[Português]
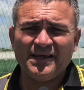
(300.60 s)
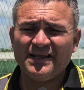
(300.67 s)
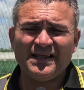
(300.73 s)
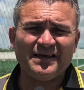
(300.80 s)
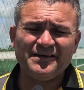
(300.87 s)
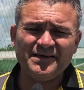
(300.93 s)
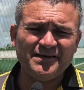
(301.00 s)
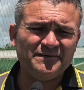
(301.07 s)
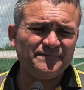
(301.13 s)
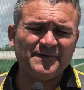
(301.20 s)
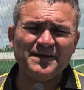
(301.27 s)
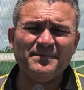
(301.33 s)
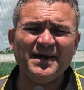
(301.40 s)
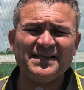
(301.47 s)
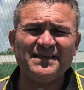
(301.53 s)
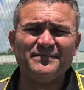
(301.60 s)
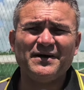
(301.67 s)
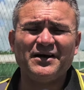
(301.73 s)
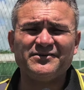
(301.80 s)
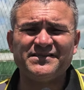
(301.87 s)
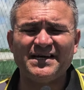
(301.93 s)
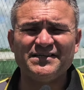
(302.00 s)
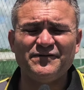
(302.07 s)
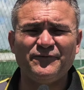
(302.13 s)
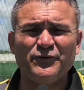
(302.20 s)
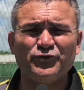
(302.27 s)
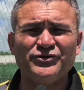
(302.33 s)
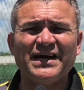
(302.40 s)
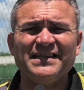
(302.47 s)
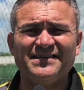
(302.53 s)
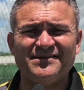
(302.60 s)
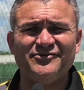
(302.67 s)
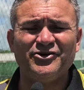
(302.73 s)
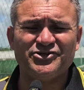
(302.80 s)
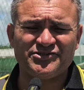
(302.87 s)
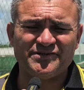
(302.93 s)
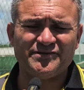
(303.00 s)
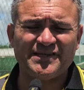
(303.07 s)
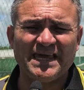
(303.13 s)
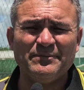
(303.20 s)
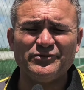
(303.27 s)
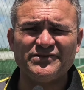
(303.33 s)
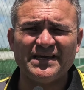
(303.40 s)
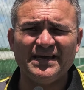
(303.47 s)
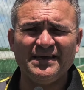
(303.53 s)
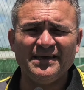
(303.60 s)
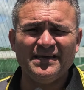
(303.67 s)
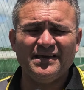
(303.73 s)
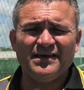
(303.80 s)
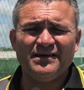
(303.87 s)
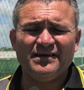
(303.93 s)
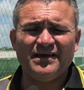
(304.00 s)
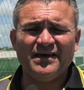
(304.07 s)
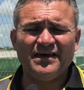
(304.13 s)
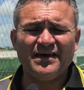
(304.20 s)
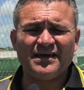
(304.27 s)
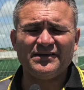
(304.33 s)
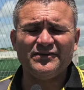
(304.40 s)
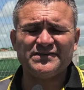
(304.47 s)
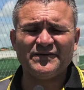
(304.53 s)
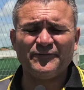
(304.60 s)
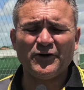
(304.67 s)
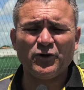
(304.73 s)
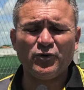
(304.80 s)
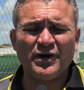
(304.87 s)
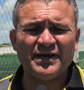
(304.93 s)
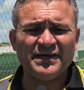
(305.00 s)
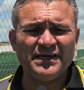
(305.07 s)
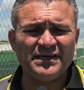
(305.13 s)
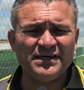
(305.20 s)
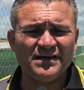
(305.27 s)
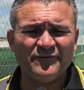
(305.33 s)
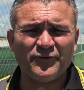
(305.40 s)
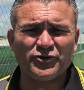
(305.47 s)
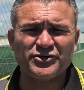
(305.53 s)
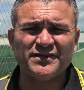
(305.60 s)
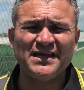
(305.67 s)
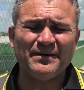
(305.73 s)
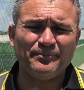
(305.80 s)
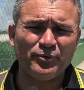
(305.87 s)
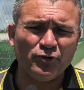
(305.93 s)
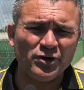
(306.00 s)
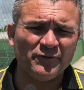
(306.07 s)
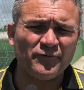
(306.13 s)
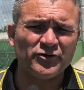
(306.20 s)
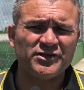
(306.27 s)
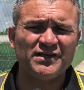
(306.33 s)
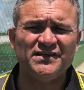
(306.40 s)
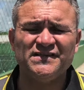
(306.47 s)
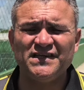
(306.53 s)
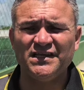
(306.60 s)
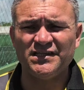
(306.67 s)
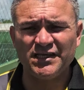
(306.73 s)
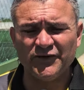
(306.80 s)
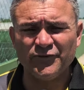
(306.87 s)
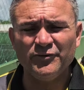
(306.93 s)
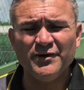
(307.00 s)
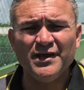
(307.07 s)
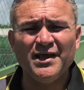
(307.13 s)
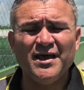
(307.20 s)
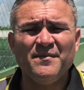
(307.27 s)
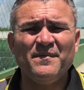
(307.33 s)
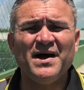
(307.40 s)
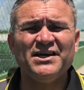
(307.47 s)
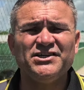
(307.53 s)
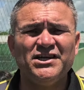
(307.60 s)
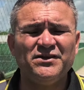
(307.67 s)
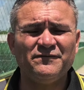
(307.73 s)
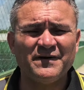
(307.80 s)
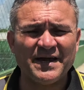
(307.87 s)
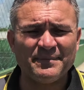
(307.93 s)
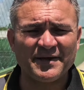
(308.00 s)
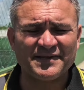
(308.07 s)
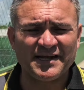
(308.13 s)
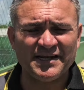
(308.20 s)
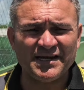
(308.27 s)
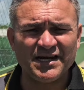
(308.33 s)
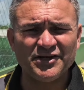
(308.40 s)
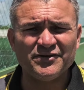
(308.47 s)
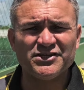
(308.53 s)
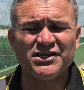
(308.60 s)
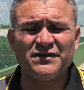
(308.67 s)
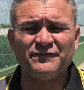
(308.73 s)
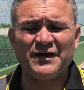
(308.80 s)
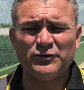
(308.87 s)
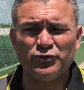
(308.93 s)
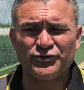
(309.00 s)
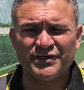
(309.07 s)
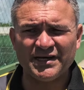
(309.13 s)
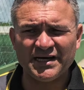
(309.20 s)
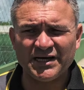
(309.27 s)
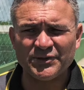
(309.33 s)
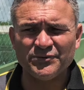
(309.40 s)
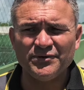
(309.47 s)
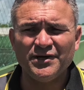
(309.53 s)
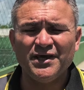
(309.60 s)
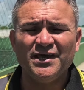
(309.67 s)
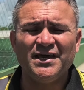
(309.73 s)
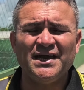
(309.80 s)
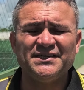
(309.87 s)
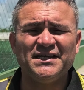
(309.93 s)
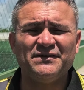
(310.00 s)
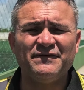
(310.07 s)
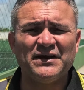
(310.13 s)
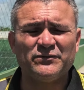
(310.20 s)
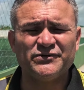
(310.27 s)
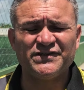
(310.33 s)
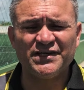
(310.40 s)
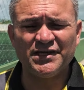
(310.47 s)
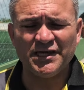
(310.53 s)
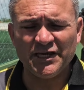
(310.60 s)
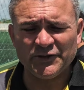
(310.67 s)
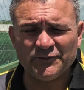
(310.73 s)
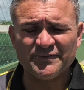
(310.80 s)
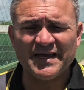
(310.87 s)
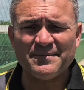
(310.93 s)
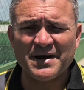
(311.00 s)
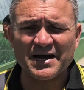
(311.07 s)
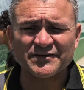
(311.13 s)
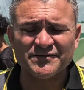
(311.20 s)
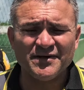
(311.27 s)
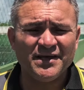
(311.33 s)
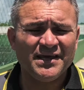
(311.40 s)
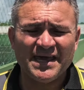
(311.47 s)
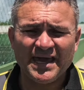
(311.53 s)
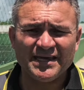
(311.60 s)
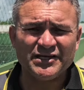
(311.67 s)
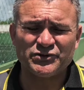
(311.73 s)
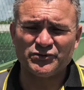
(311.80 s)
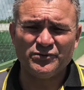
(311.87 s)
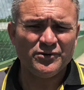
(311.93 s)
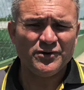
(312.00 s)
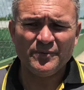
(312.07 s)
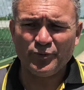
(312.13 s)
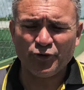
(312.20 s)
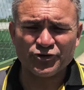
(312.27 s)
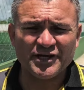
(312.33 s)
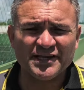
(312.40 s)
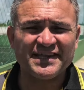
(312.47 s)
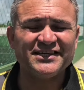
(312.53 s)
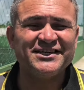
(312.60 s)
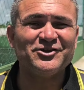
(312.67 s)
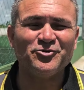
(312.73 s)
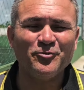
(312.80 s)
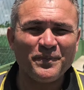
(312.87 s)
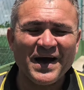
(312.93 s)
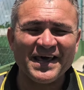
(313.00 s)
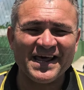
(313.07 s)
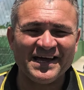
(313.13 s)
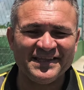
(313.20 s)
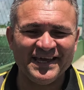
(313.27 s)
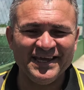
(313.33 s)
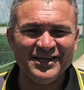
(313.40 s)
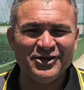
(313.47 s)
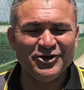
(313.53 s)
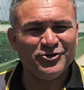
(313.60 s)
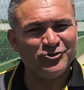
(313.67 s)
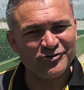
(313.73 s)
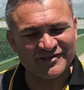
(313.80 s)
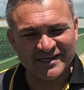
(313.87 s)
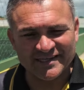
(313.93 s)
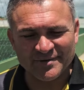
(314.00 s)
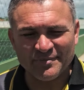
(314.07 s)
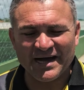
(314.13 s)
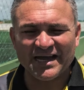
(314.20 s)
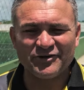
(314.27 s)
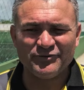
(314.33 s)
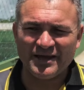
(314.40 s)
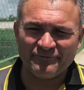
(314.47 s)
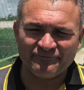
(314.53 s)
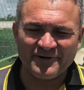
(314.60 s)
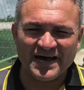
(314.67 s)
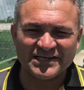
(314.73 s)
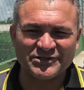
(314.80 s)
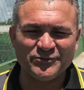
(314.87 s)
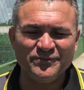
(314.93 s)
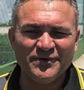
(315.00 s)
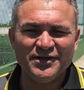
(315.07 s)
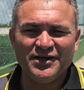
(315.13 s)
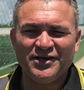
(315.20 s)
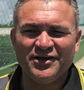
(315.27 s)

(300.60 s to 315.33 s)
E, infelizmente, Marcos, as dificuldades que nós temos, né? É, que nem você falou aí, a falta de apoio, a falta de incentivo, mas a gente vai batalhando, a gente vai lutando, a gente vai conseguindo, né, Marcos? É isso. O importante é a gente não parar, né? Não desanimar, que não é fácil.